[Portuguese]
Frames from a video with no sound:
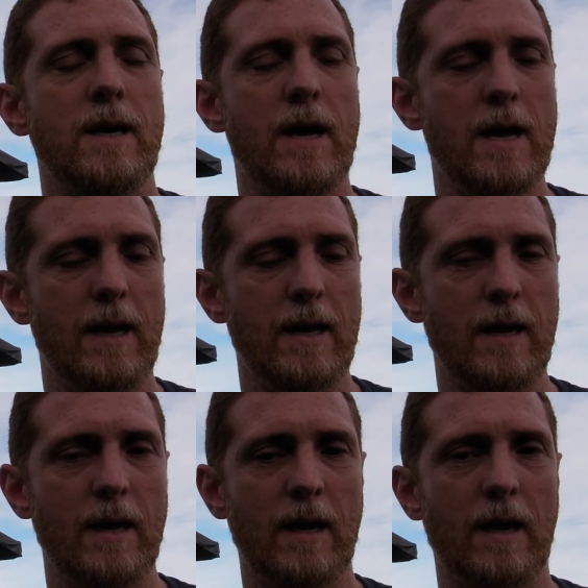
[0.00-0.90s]

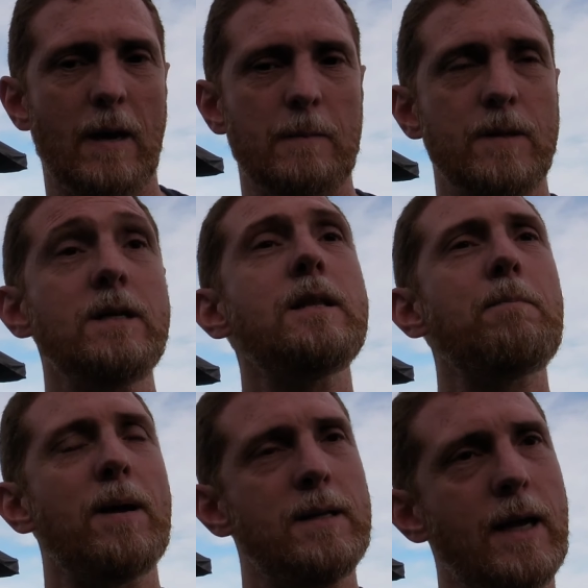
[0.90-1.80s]
é,
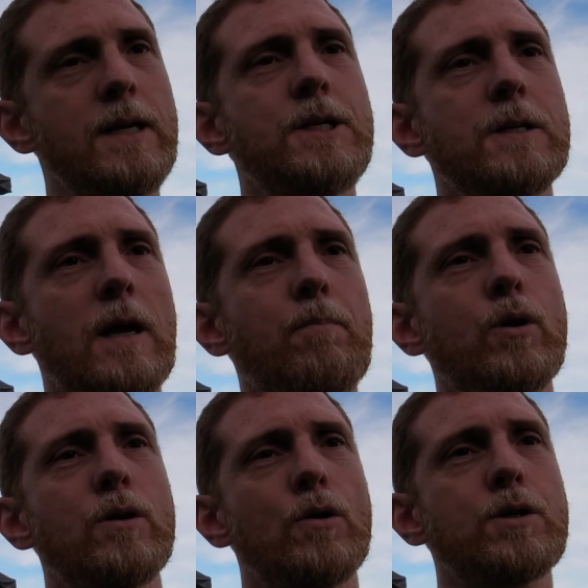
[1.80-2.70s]
independente, né,
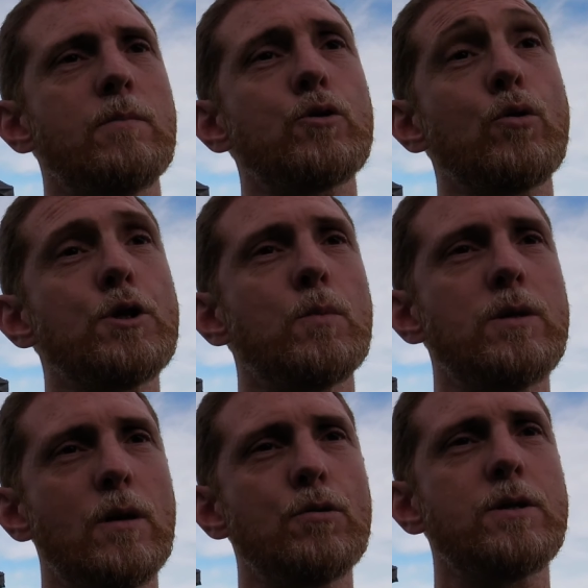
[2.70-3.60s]
porque nós temos dois
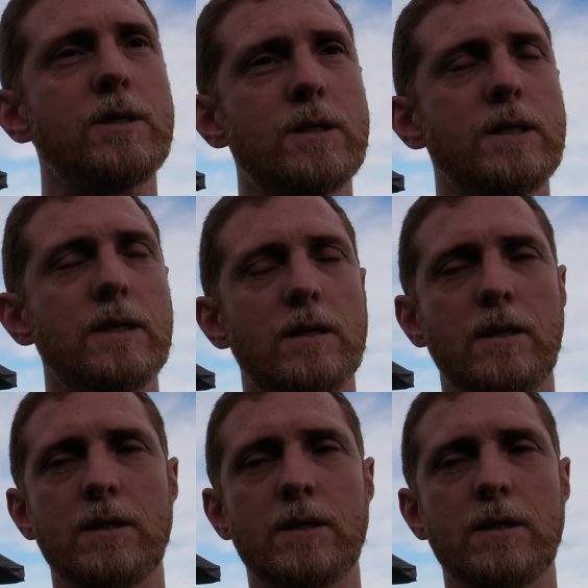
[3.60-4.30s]
modelos nesse,